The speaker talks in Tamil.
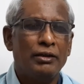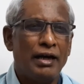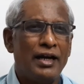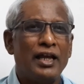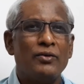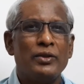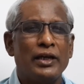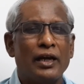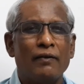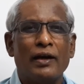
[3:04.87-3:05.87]
ரெண்டாவது
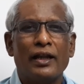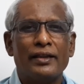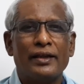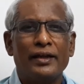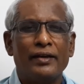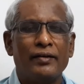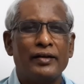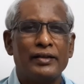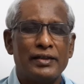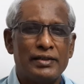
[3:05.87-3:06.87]
கேள்வி எல்லாத்துக்கும் என்ன
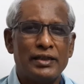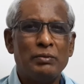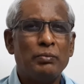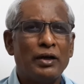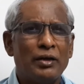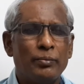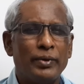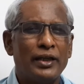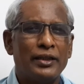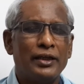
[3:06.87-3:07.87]
இருக்குன்னா அந்த சீம்பால்
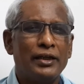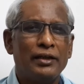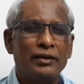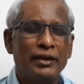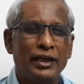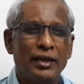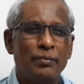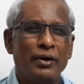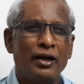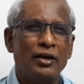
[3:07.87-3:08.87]
பார்த்தீங்கன்னா நிறையா
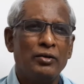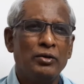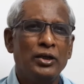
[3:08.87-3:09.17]
பால்